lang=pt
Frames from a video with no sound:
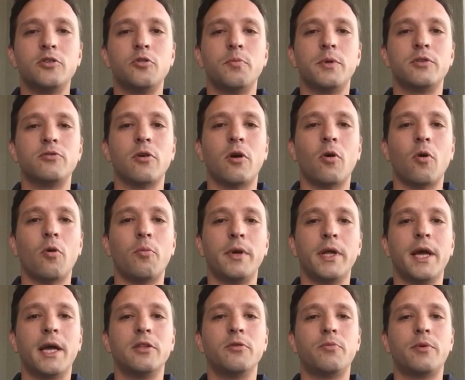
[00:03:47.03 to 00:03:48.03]
isso, pessoal.
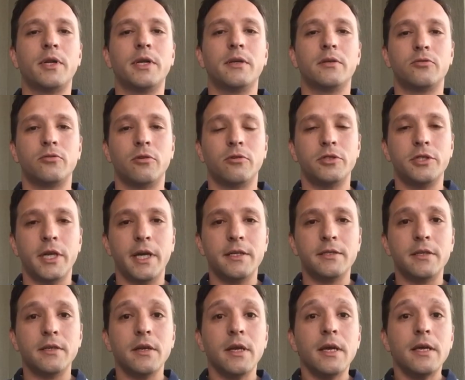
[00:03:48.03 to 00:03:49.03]
Obrigado por sua
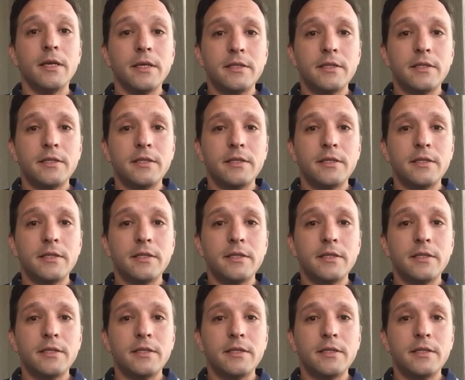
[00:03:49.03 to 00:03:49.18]
audiência.